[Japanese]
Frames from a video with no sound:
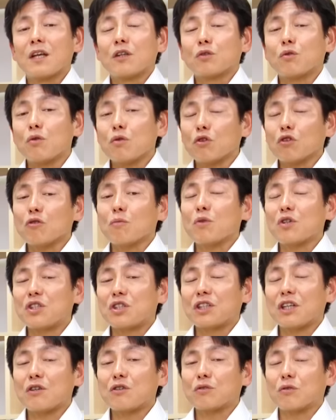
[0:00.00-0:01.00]
そういうことも
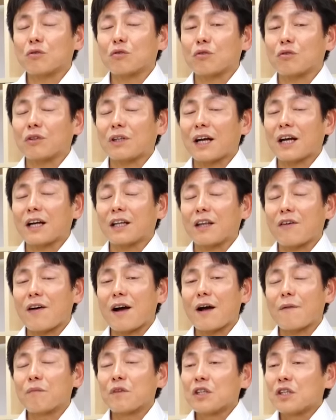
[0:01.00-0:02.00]
知ってる人との中で
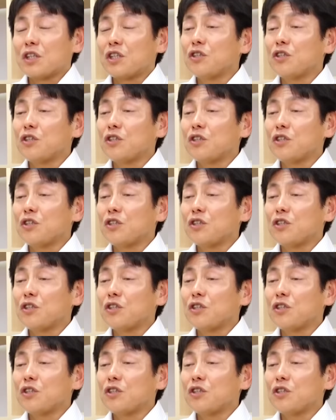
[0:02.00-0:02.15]
は